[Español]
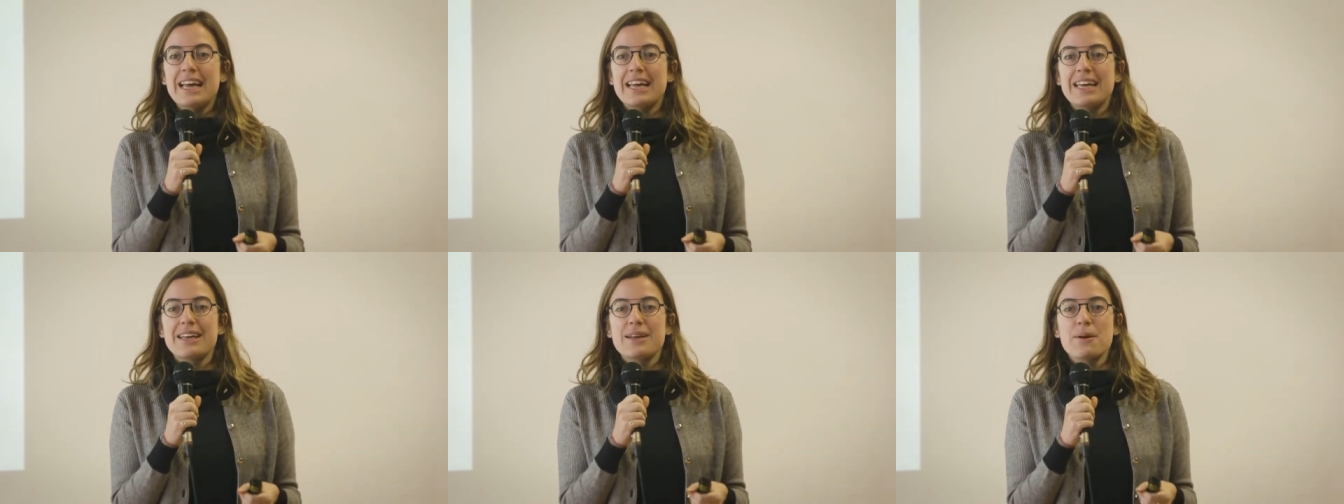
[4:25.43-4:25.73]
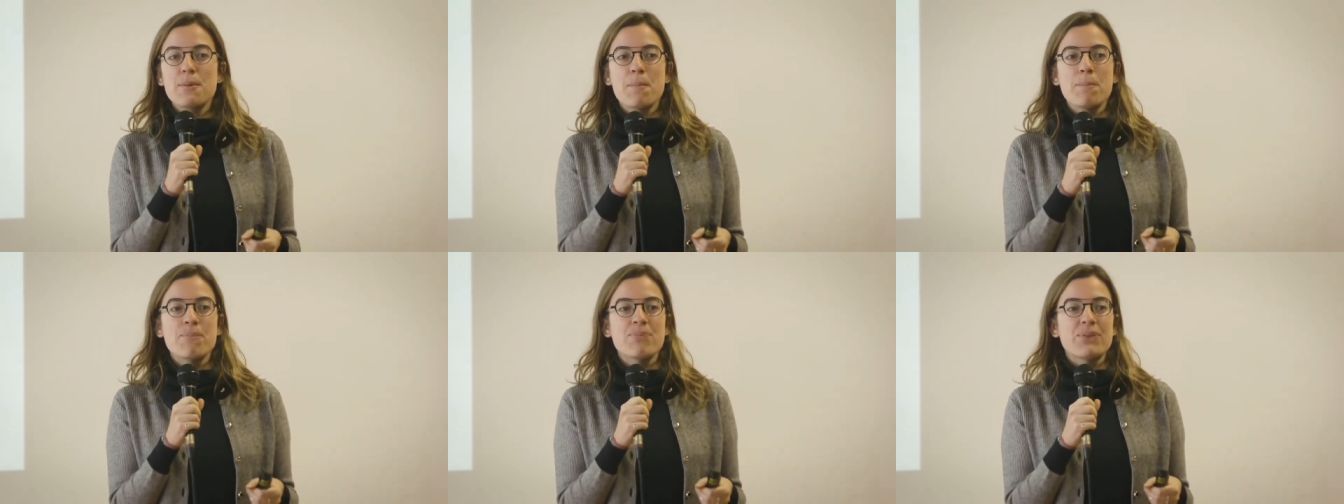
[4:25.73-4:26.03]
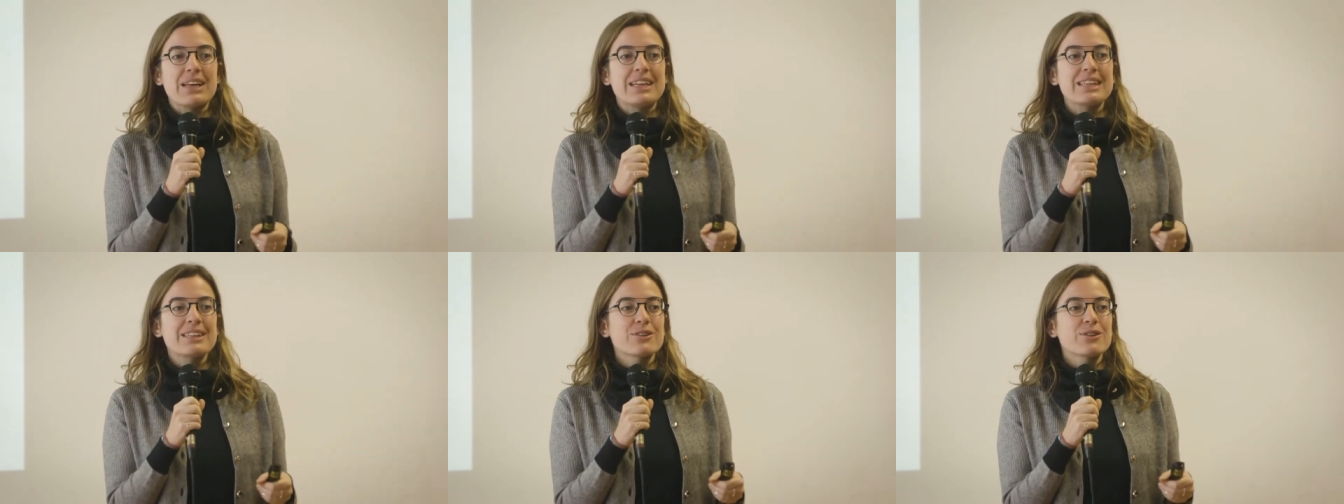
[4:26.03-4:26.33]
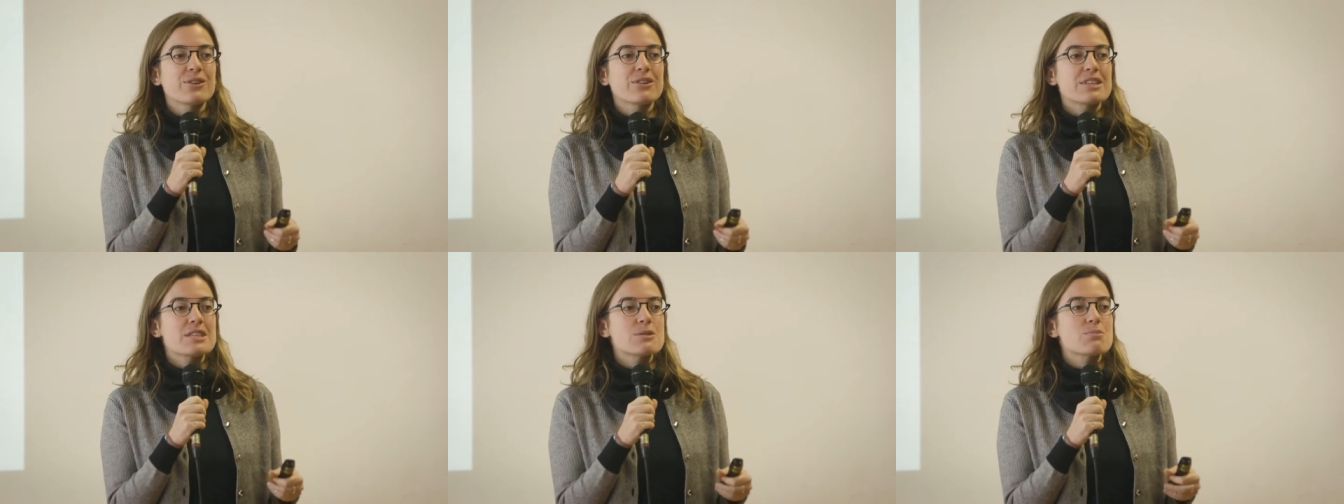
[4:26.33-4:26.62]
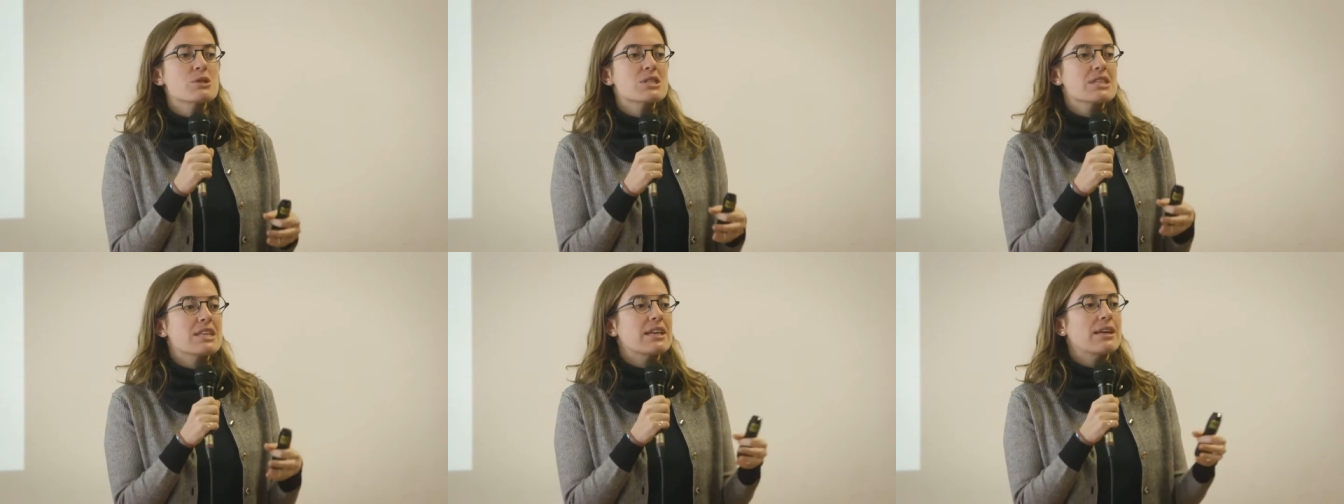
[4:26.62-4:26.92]
Em,
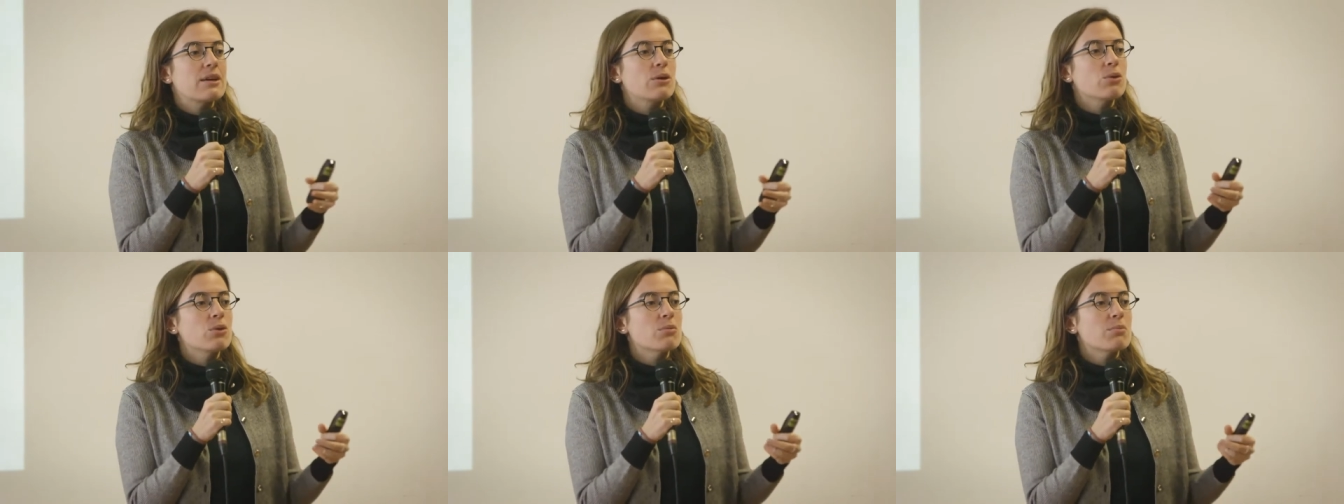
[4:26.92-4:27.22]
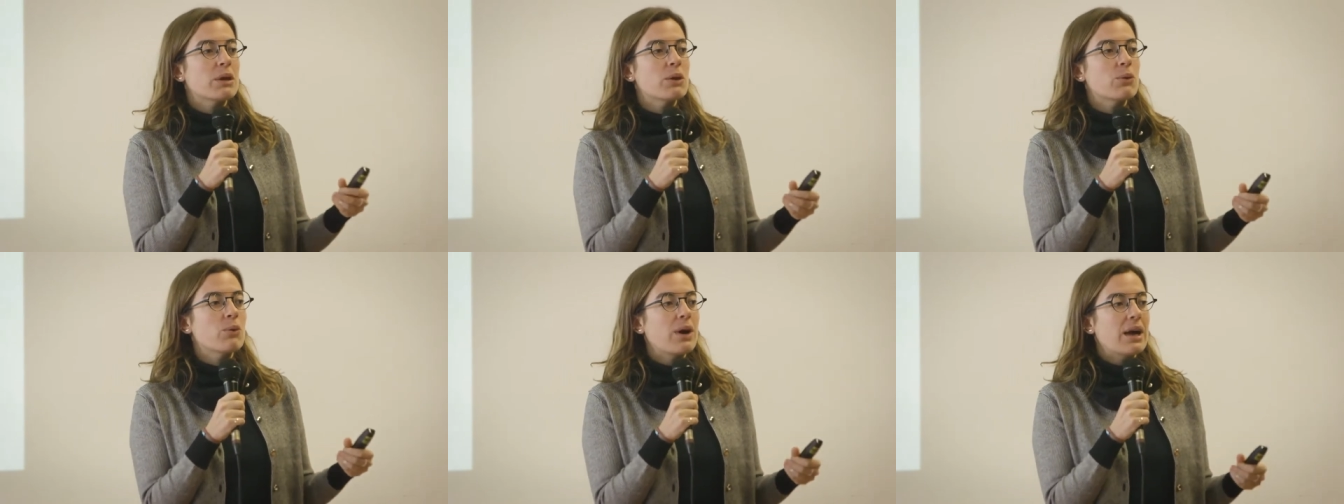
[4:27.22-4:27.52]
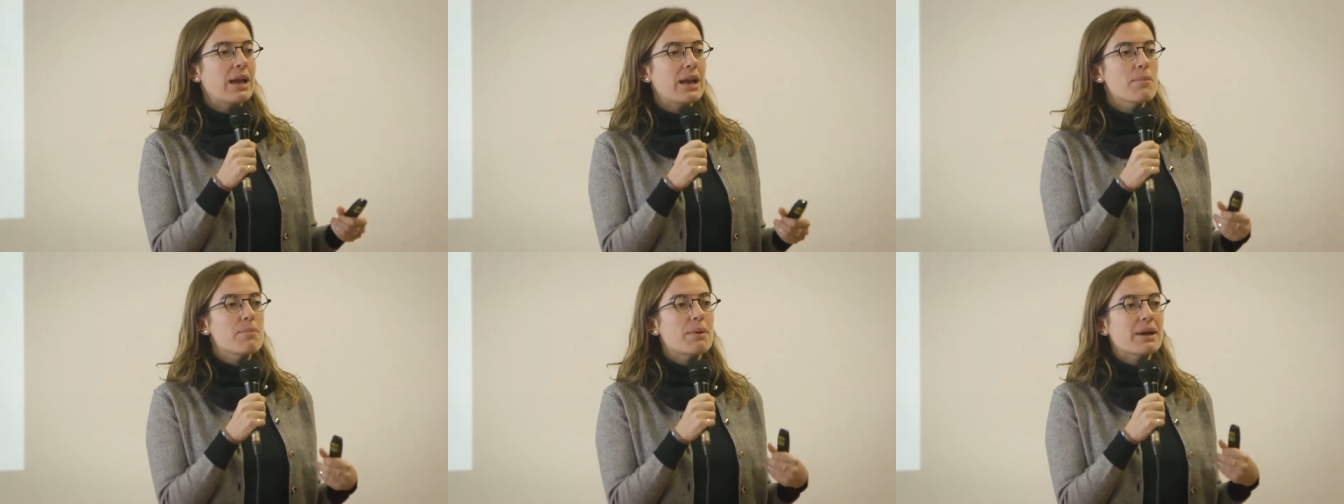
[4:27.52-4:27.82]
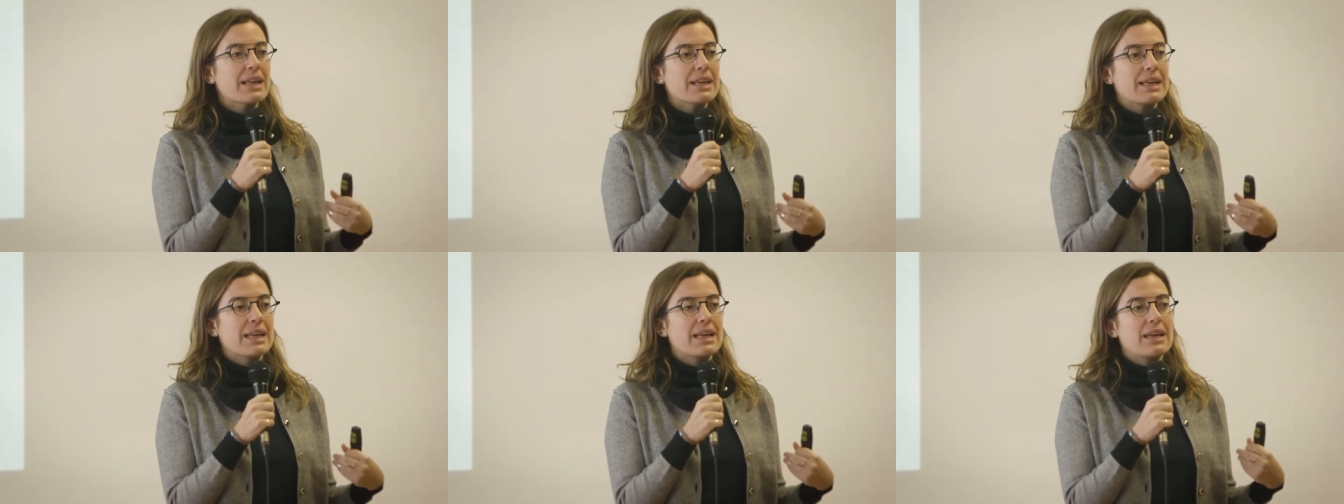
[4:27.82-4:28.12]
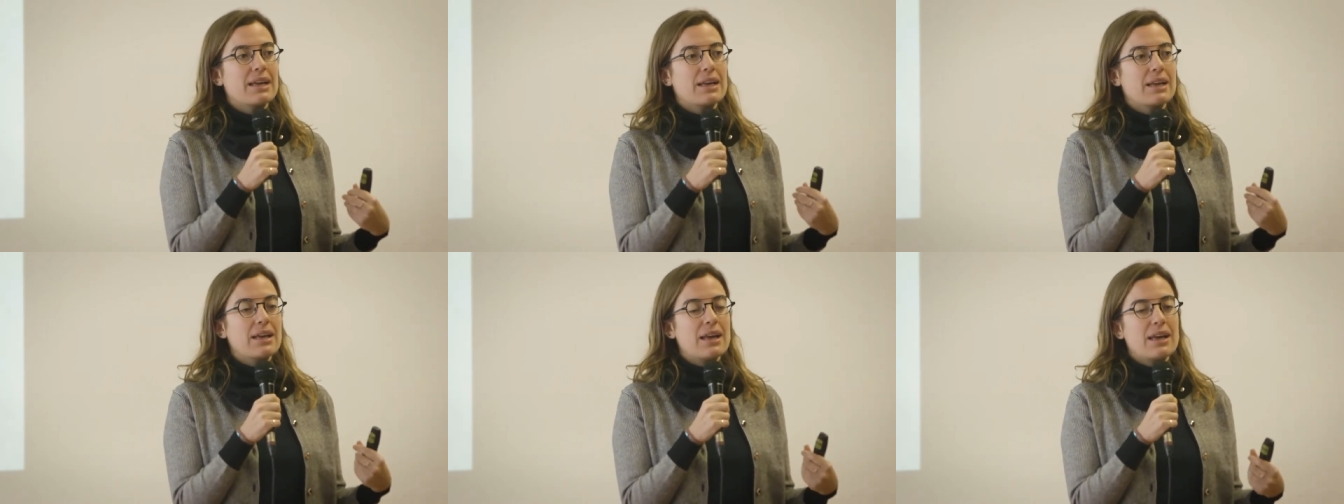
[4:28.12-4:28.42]
entonces, pues tiene un manual para
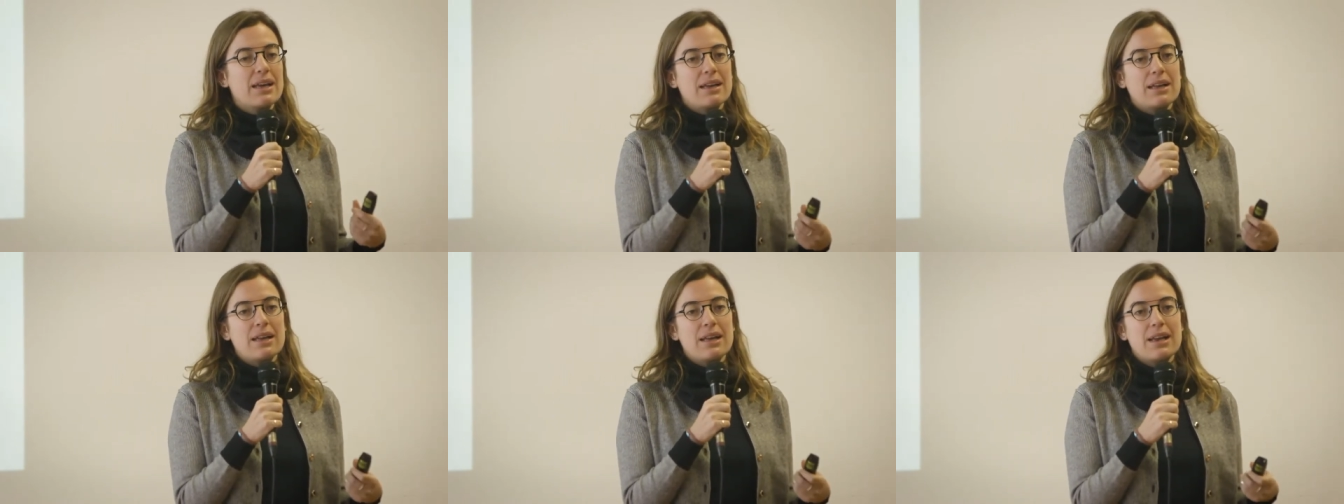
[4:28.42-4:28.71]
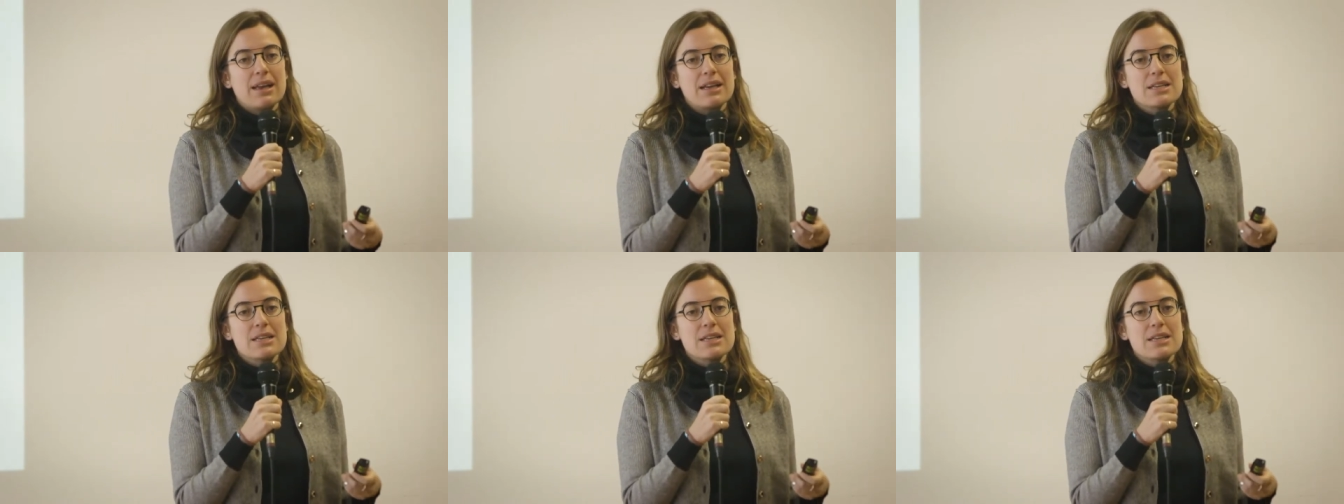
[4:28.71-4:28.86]
que eh,